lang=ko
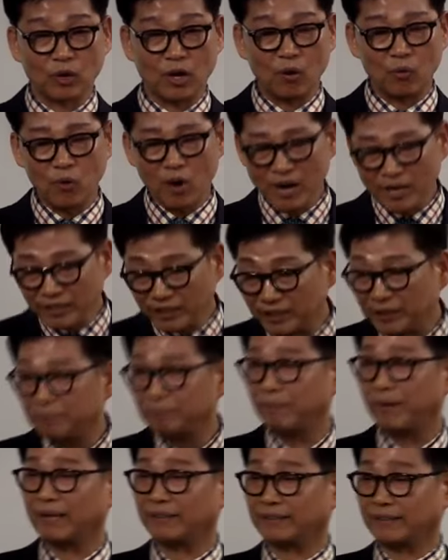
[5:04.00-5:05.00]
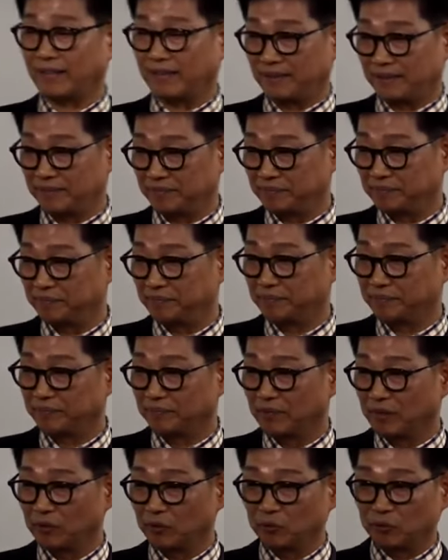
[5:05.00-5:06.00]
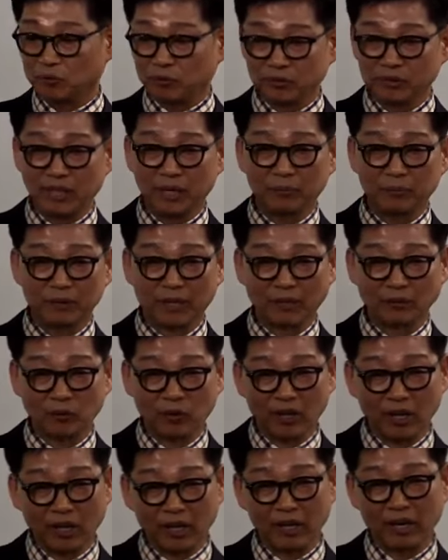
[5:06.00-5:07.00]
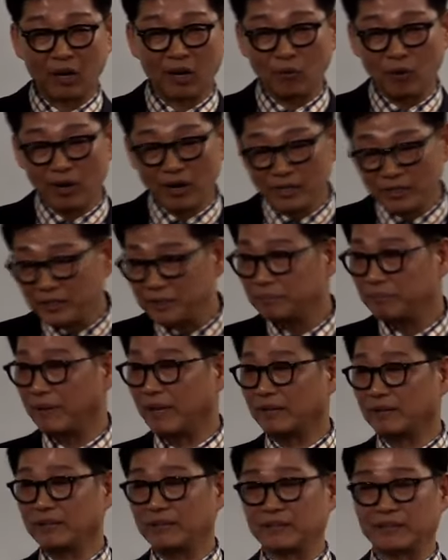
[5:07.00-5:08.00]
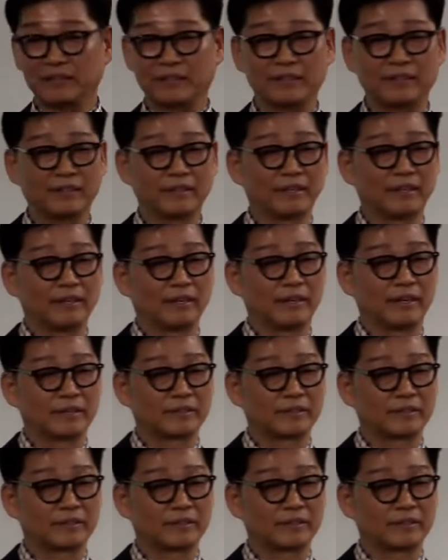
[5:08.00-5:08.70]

속도가 훨씬 빠르다. 국내보다도 해외가 훨씬 빠른 것을